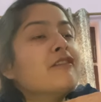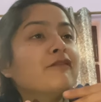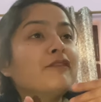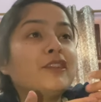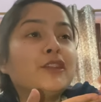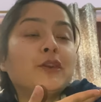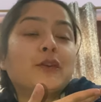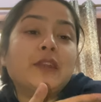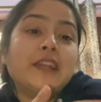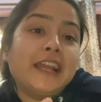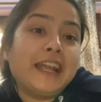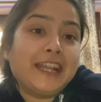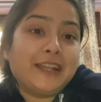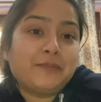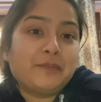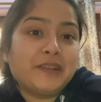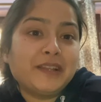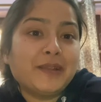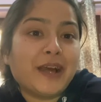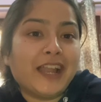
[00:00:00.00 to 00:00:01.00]
वीडियो लेट
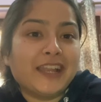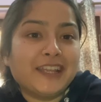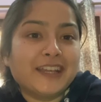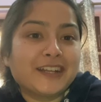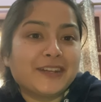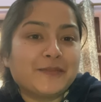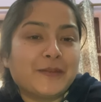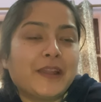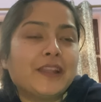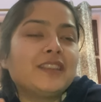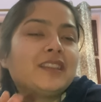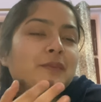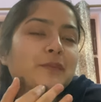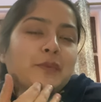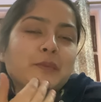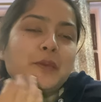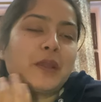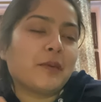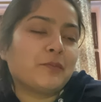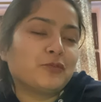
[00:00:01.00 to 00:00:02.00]
भी डाली अगर मैंने
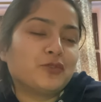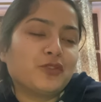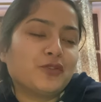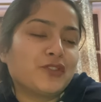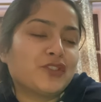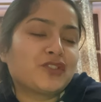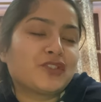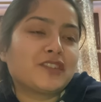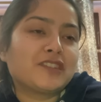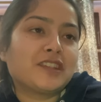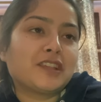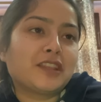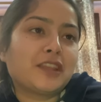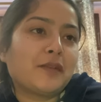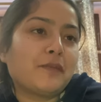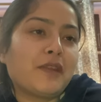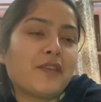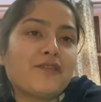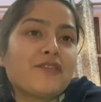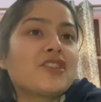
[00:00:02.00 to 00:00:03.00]
तभी भी आप मुझे विश कर
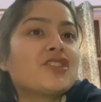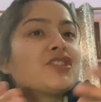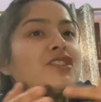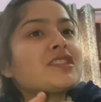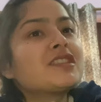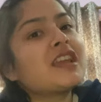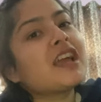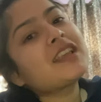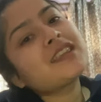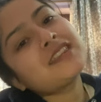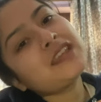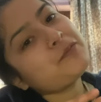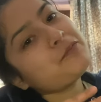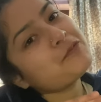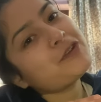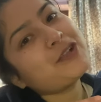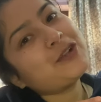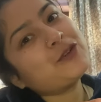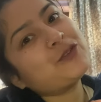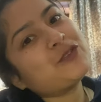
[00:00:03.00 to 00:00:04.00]
सकते हैं मैं विशेज़
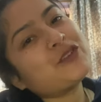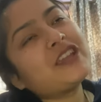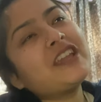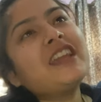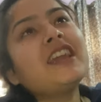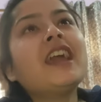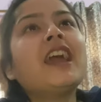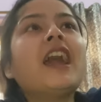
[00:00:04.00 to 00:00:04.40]
एक्सेप्ट कर लूँगी